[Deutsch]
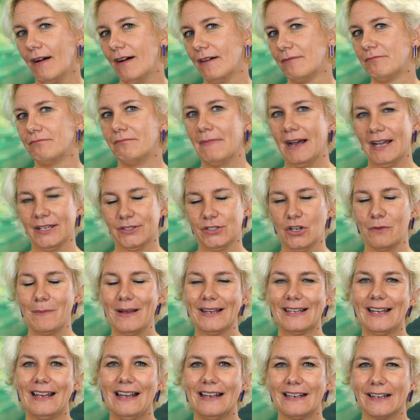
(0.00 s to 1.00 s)
ah, mache ich doch
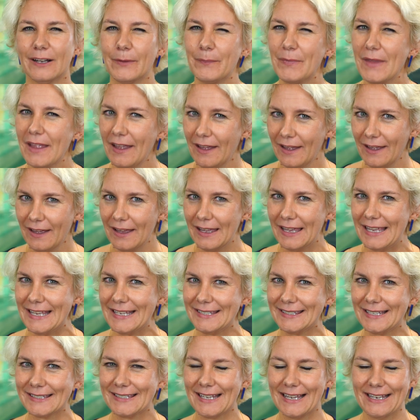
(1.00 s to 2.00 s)
mal krank.
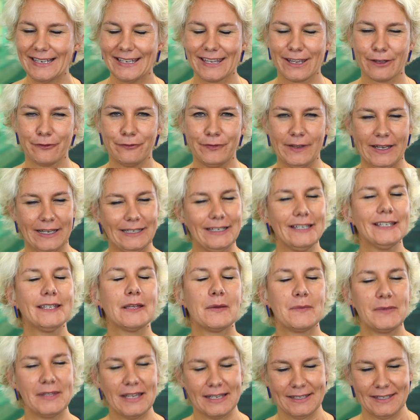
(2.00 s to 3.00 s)
Ist das eigentlich
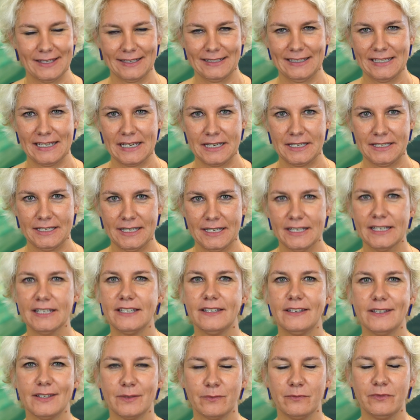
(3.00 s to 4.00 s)
gefährlich? Das erkläre ich dir
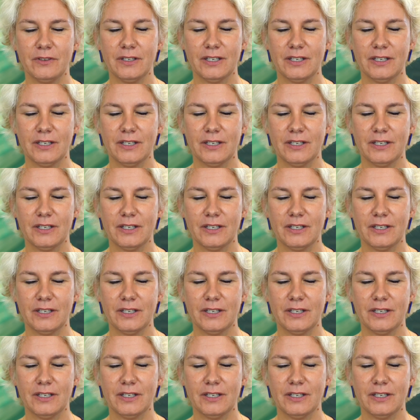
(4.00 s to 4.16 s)
in diesem